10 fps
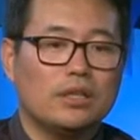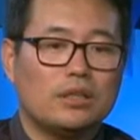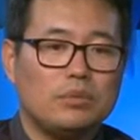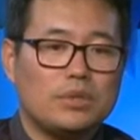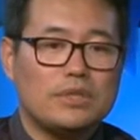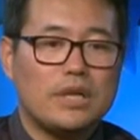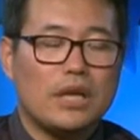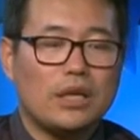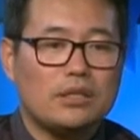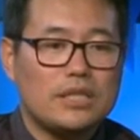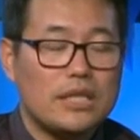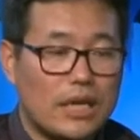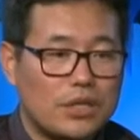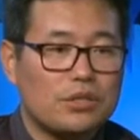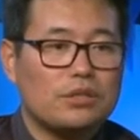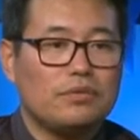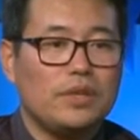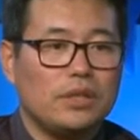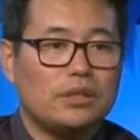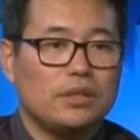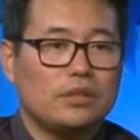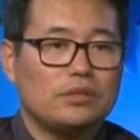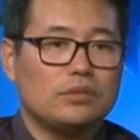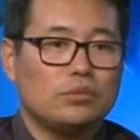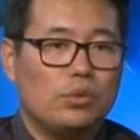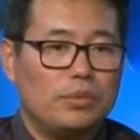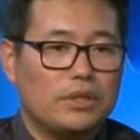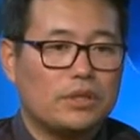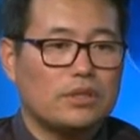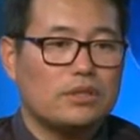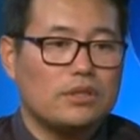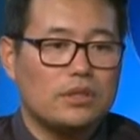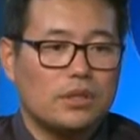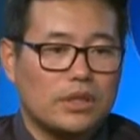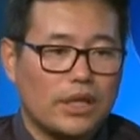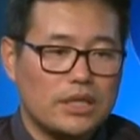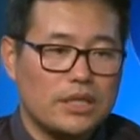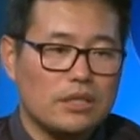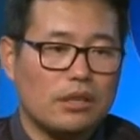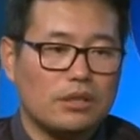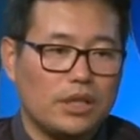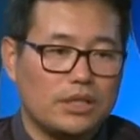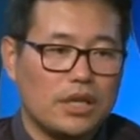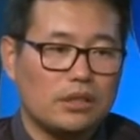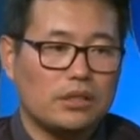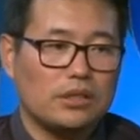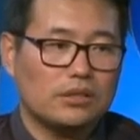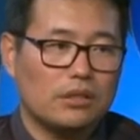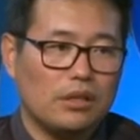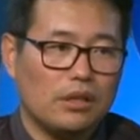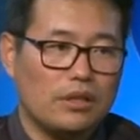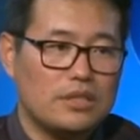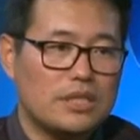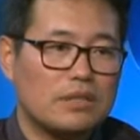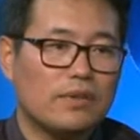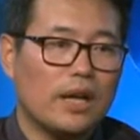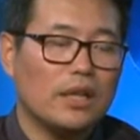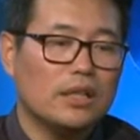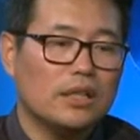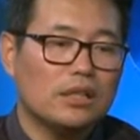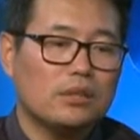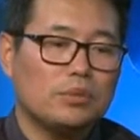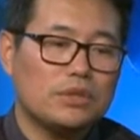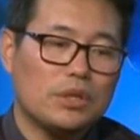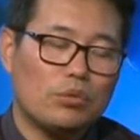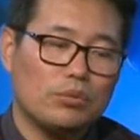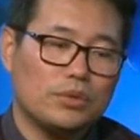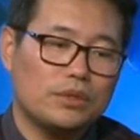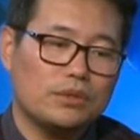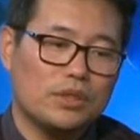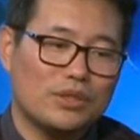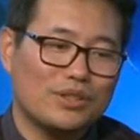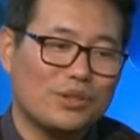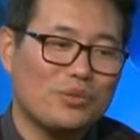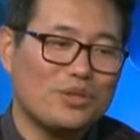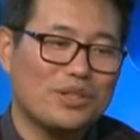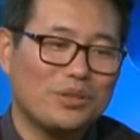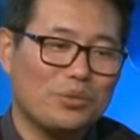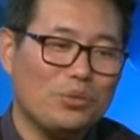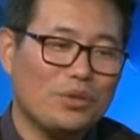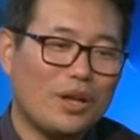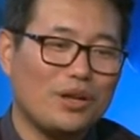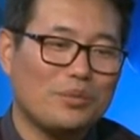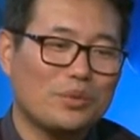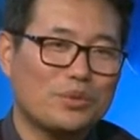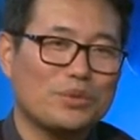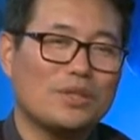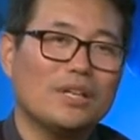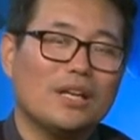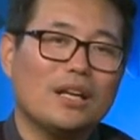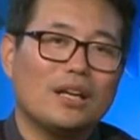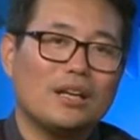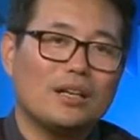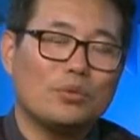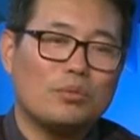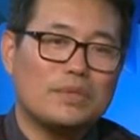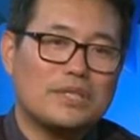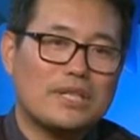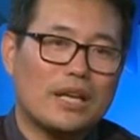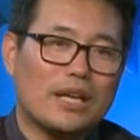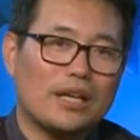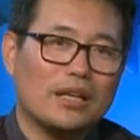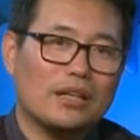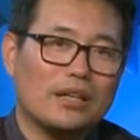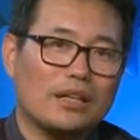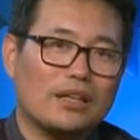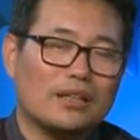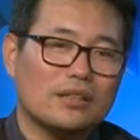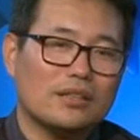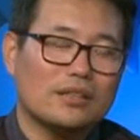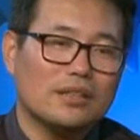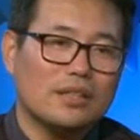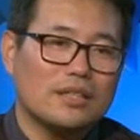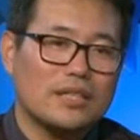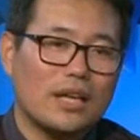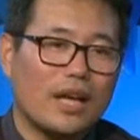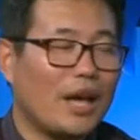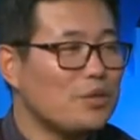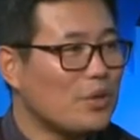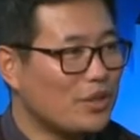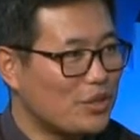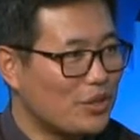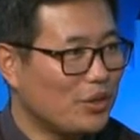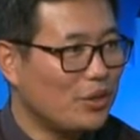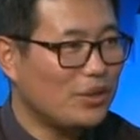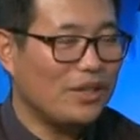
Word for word: 那么，在既然是是为了我们的给青少年这样的一个啊激发，那么在我们这个整个过程里遇到了，比如说呃我们在呃在海选的时候